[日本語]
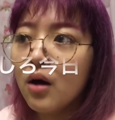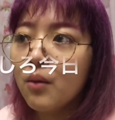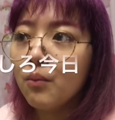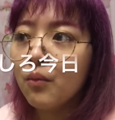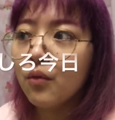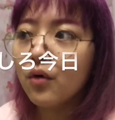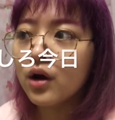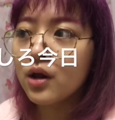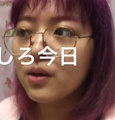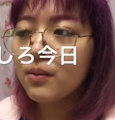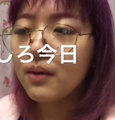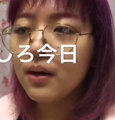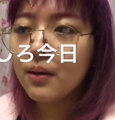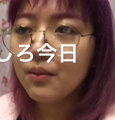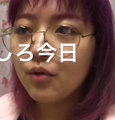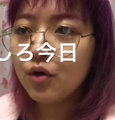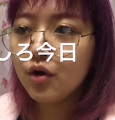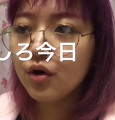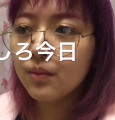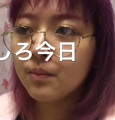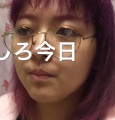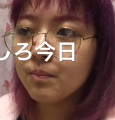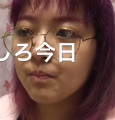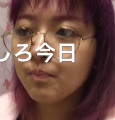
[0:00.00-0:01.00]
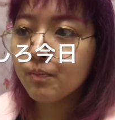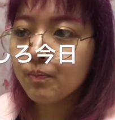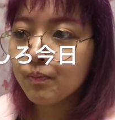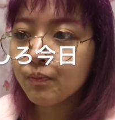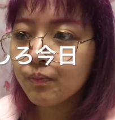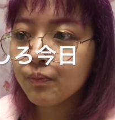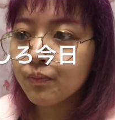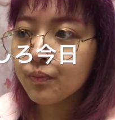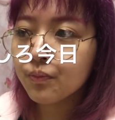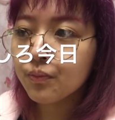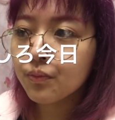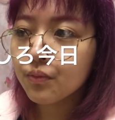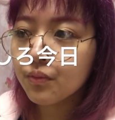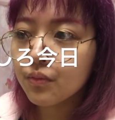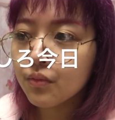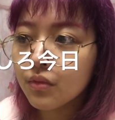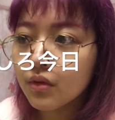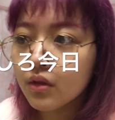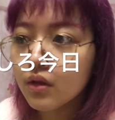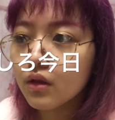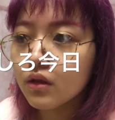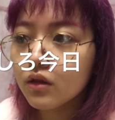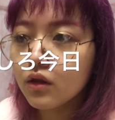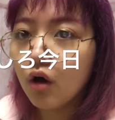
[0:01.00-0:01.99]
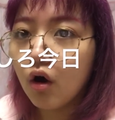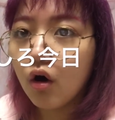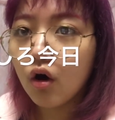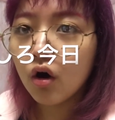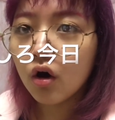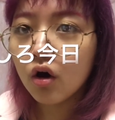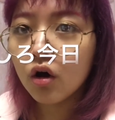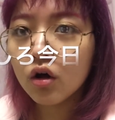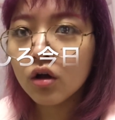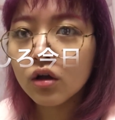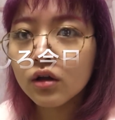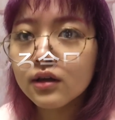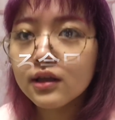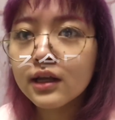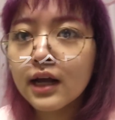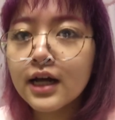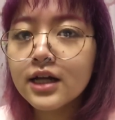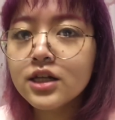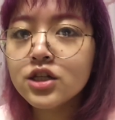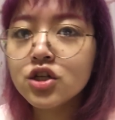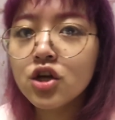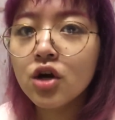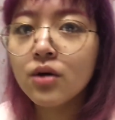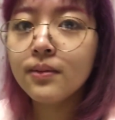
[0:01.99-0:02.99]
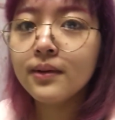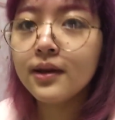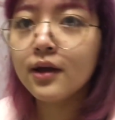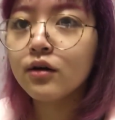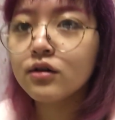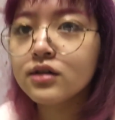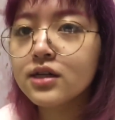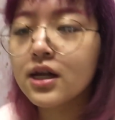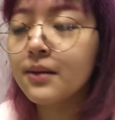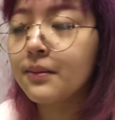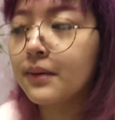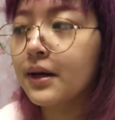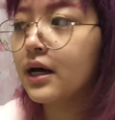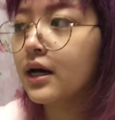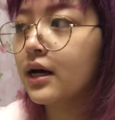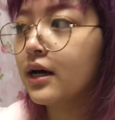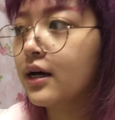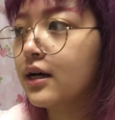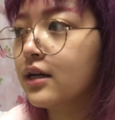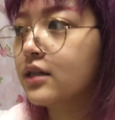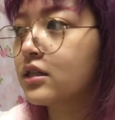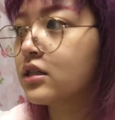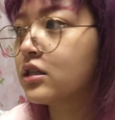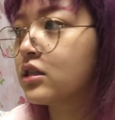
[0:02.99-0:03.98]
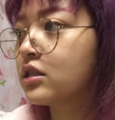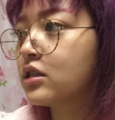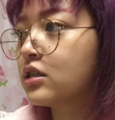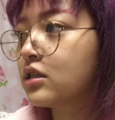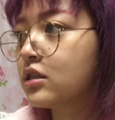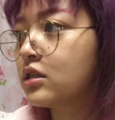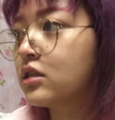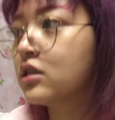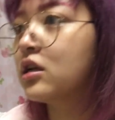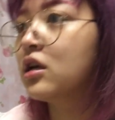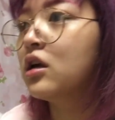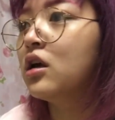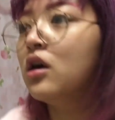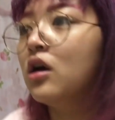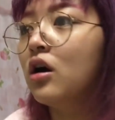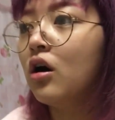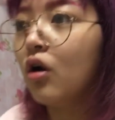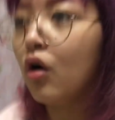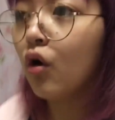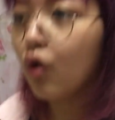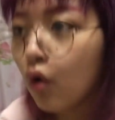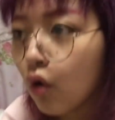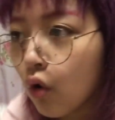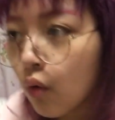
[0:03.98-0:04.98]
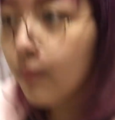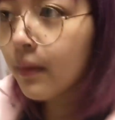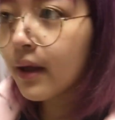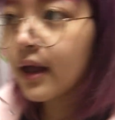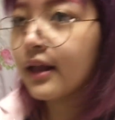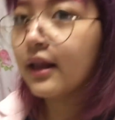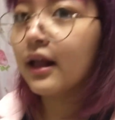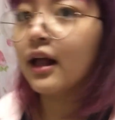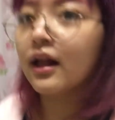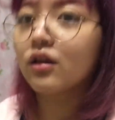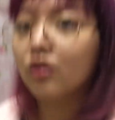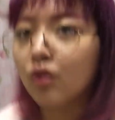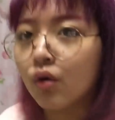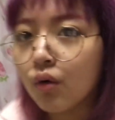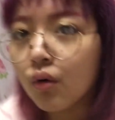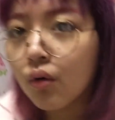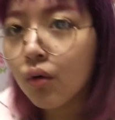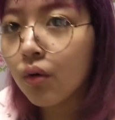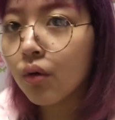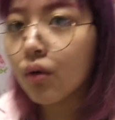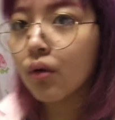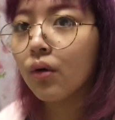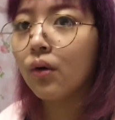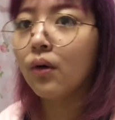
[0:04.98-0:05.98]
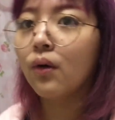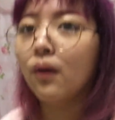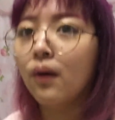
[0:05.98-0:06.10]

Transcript: 森マムの誕生日でございます。おめでと